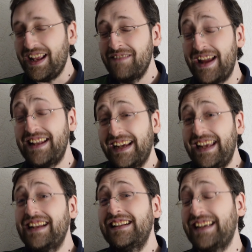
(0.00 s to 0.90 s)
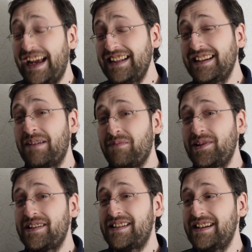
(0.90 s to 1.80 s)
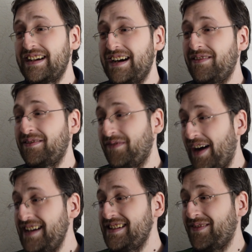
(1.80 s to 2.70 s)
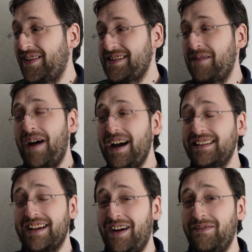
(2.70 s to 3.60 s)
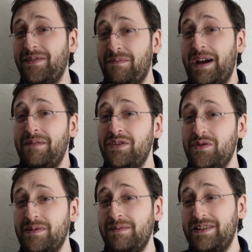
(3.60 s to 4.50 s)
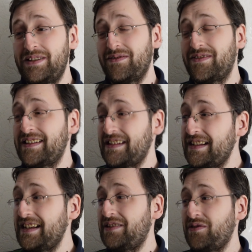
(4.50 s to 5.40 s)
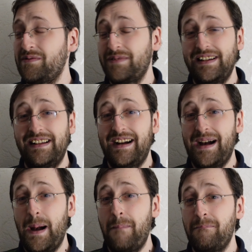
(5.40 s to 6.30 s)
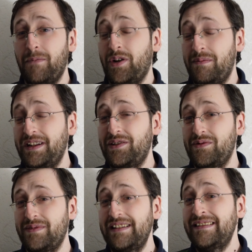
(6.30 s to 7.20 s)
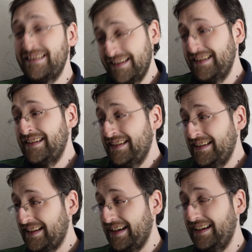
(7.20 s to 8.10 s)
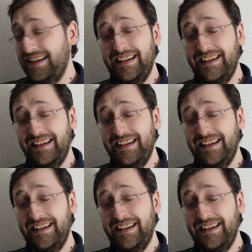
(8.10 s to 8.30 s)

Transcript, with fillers: wer die Regeln kennt in der Bundesliga und weiß, was er machen darf ne, beim Jubel, beziehungsweise nicht Jubel ähm, oder mit Jubel, ne,